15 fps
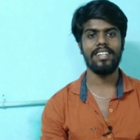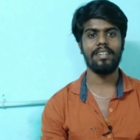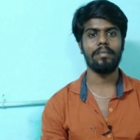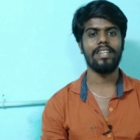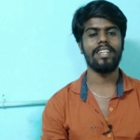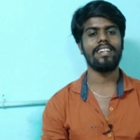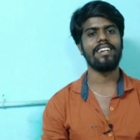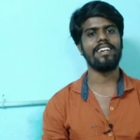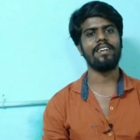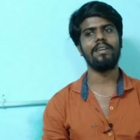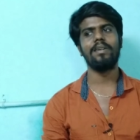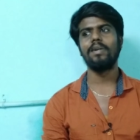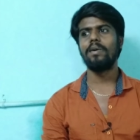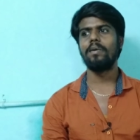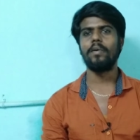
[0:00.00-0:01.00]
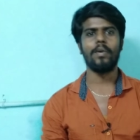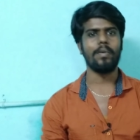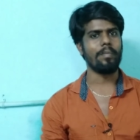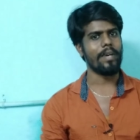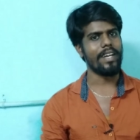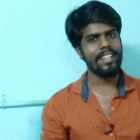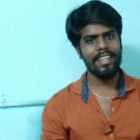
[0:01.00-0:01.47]
அட்டன் பண்ணியிருக்கேன்
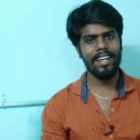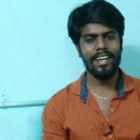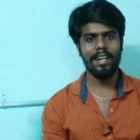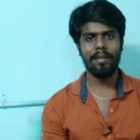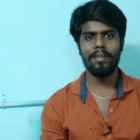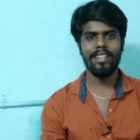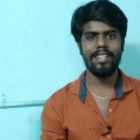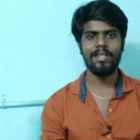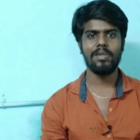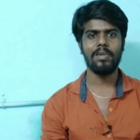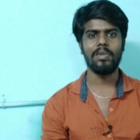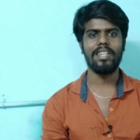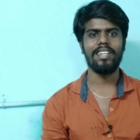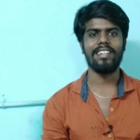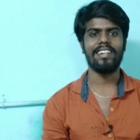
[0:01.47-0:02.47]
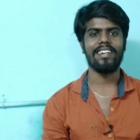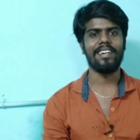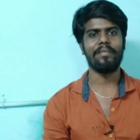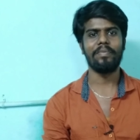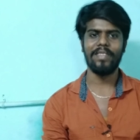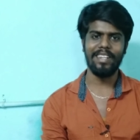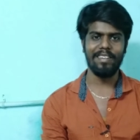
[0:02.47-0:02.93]
ஒரு பைத்தியக்கார மாதிரியே சுற்றி
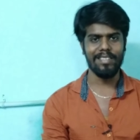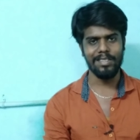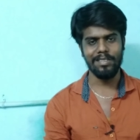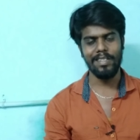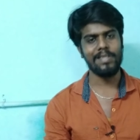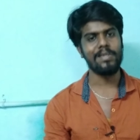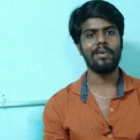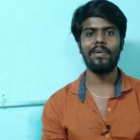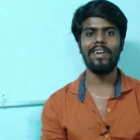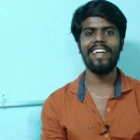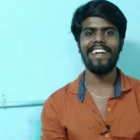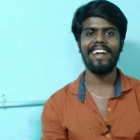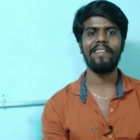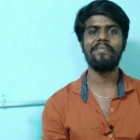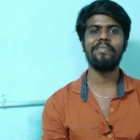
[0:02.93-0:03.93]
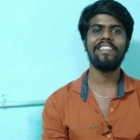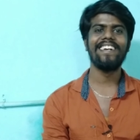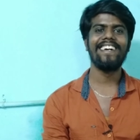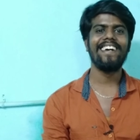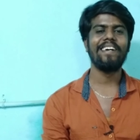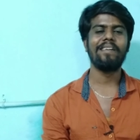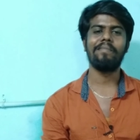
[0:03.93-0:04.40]
இருந்திருக்கேன் இந்த இருபத்தஞ்சு வயசுக்குள்ளேயே
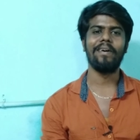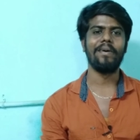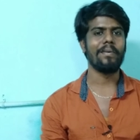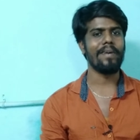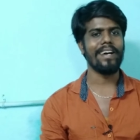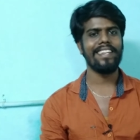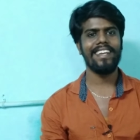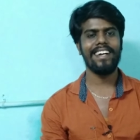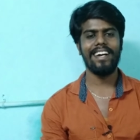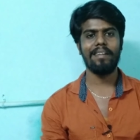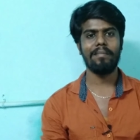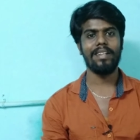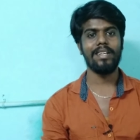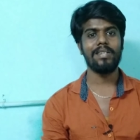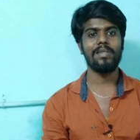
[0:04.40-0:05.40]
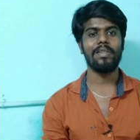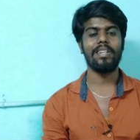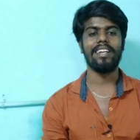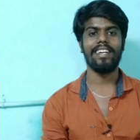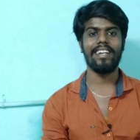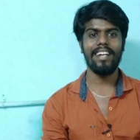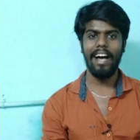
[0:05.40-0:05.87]
நான் ஒரு பைத்தியக்காரன் மாதிரியே
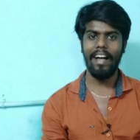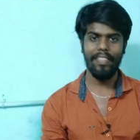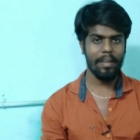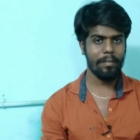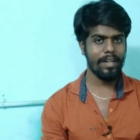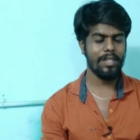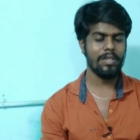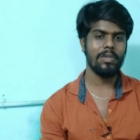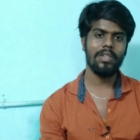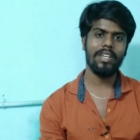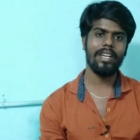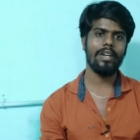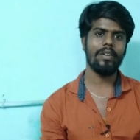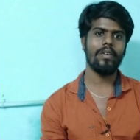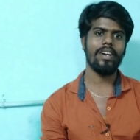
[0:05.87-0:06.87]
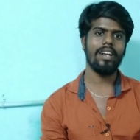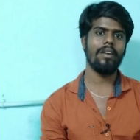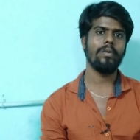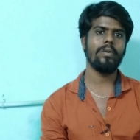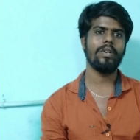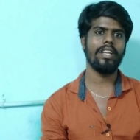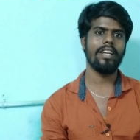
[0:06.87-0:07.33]
சுற்றிருக்கேன் அந்த மாதிரி சுற்றிட்டு
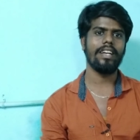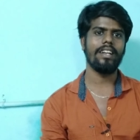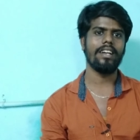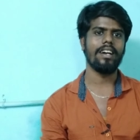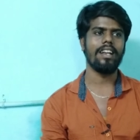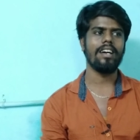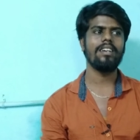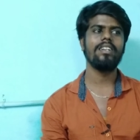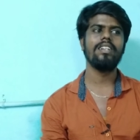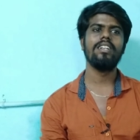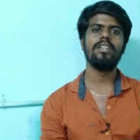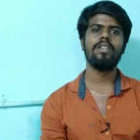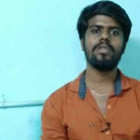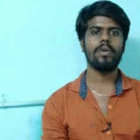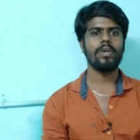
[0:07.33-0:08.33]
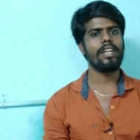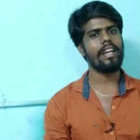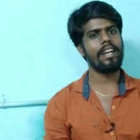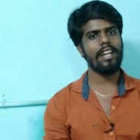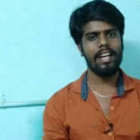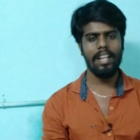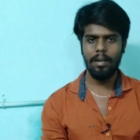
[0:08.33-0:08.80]
இருக்கவங்களாகவும் நீங்கள் இருக்கலாம் ஸோ
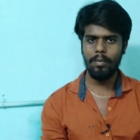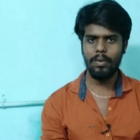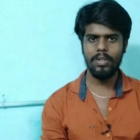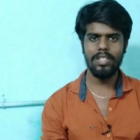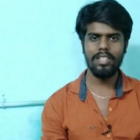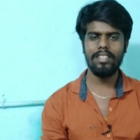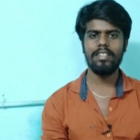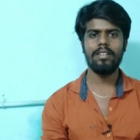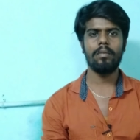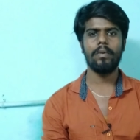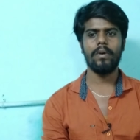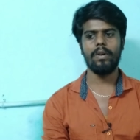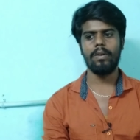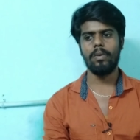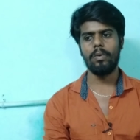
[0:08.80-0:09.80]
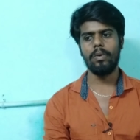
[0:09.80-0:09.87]
என்னால் முடிஞ்சது இப்போ